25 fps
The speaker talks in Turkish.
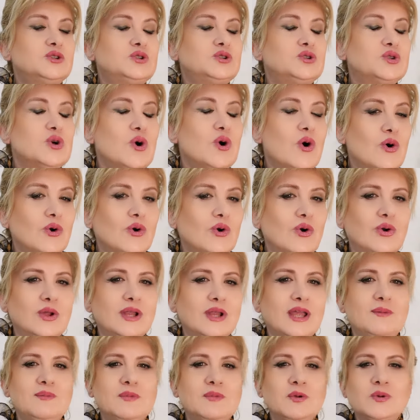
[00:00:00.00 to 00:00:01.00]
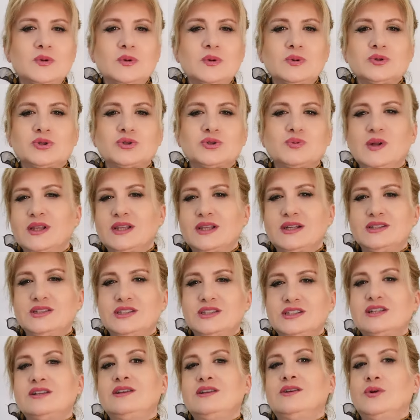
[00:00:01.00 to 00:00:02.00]
çok önemli konuşmalar
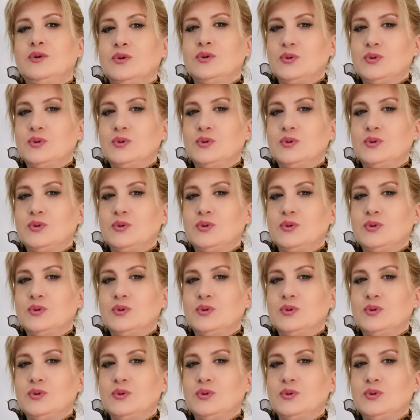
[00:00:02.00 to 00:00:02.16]
için